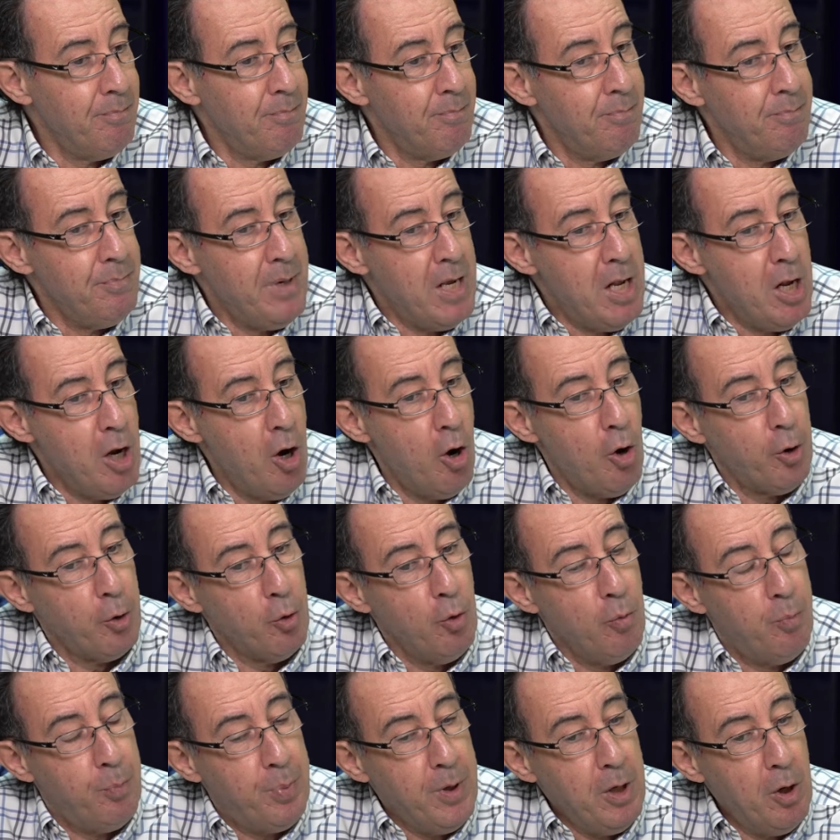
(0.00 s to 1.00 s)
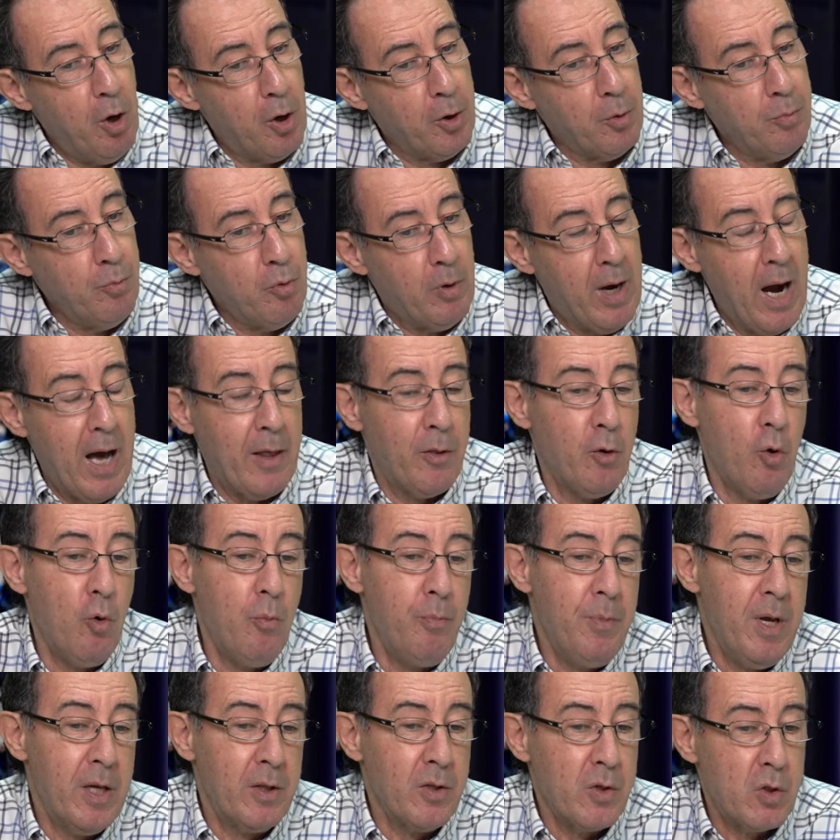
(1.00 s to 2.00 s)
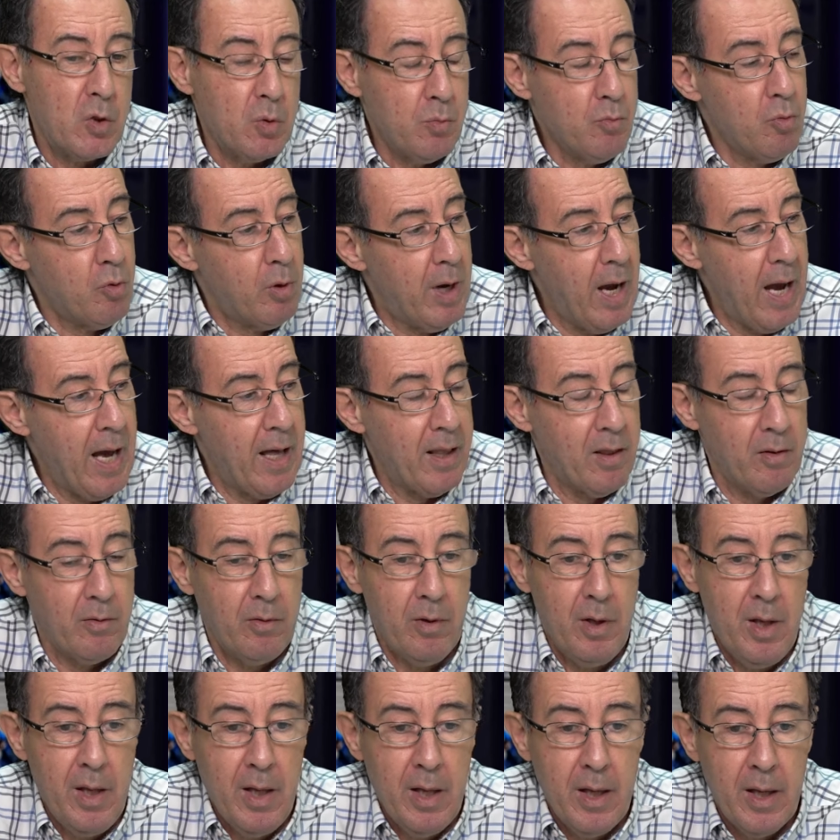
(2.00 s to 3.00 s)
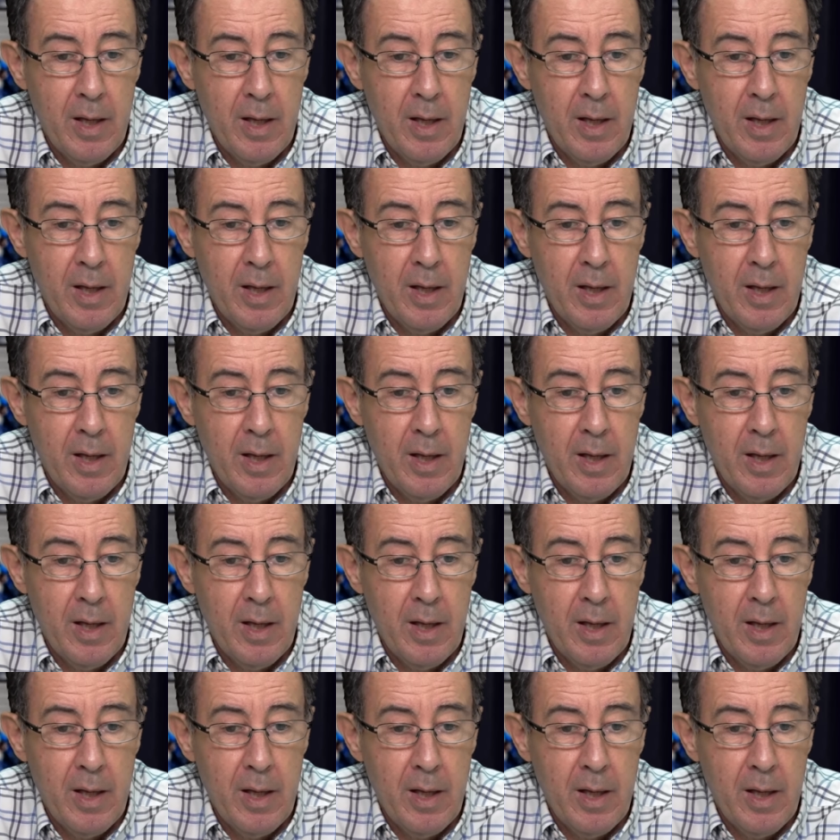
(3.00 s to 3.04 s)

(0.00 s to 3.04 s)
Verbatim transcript: melhor ou pior um bocado, ou menos um bocado,